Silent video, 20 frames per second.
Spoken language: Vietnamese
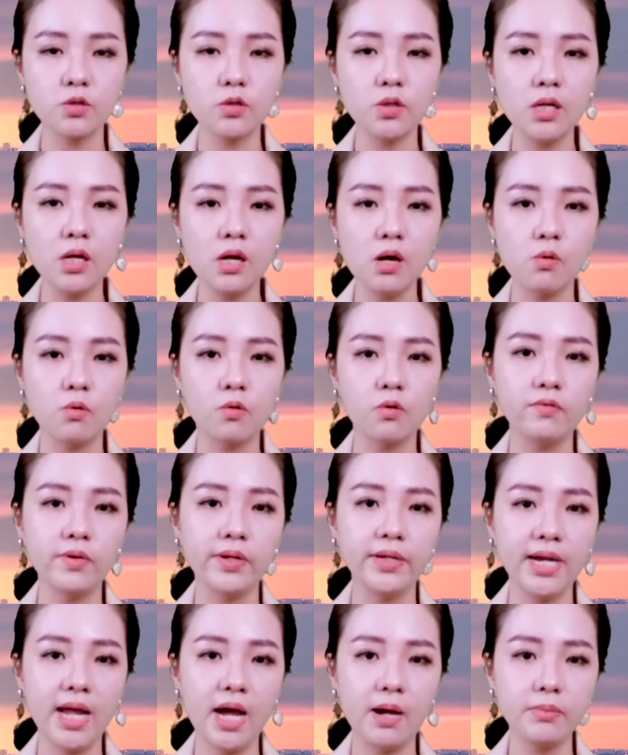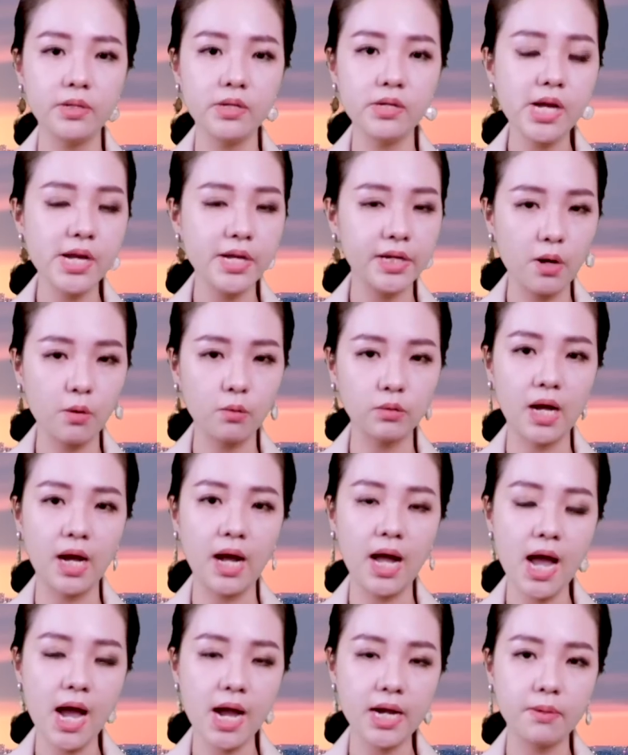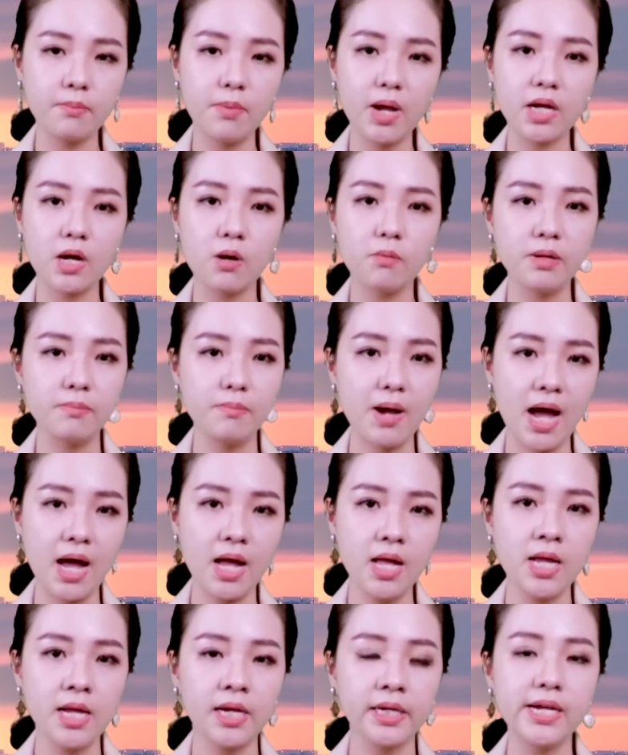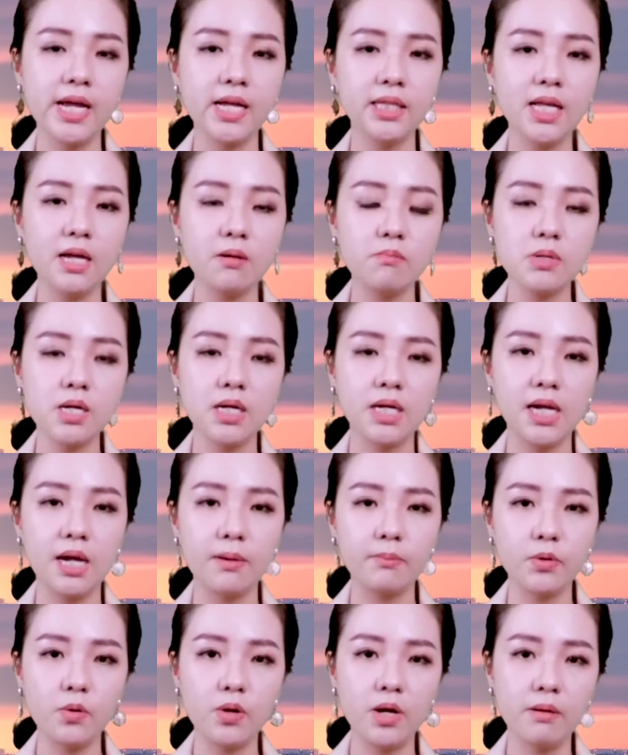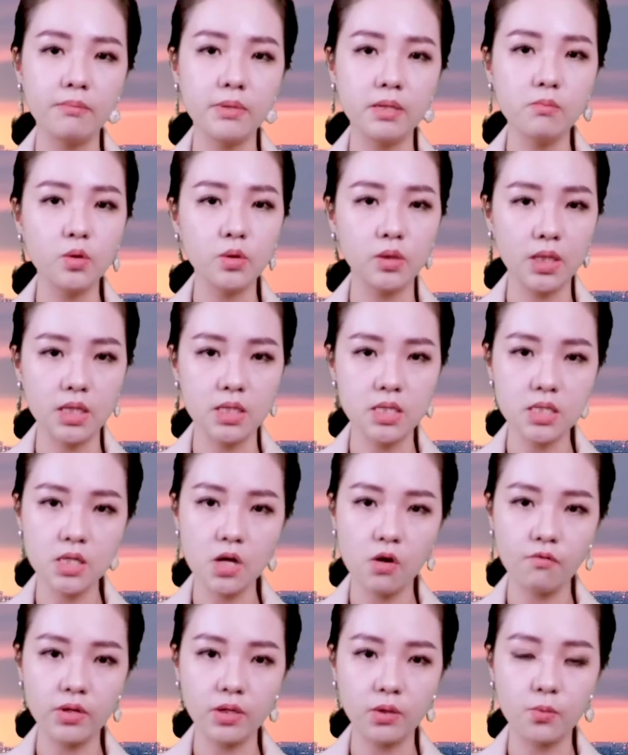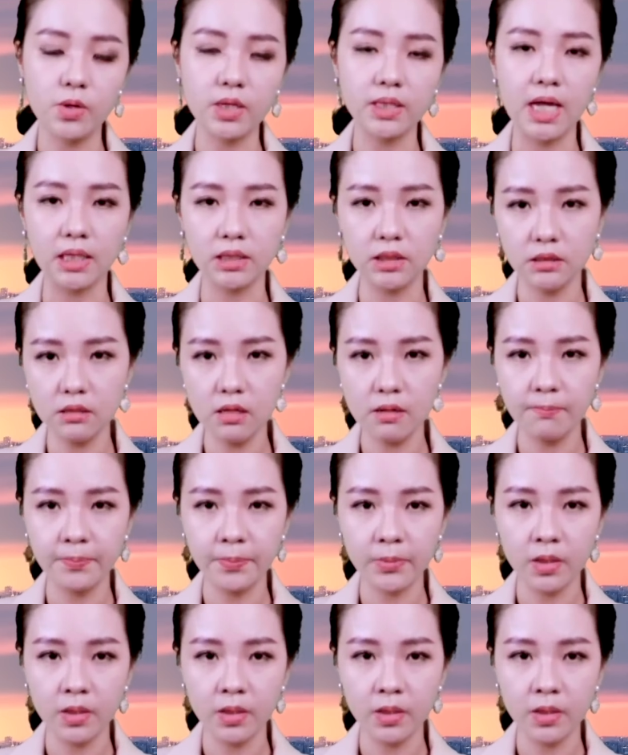xuất khẩu của Việt Nam những ngày đầu tháng hai năm hai nghìn không trăm hai mươi ba đã tăng mười lăm đô la Mỹ một tấn so với cuối tháng trước.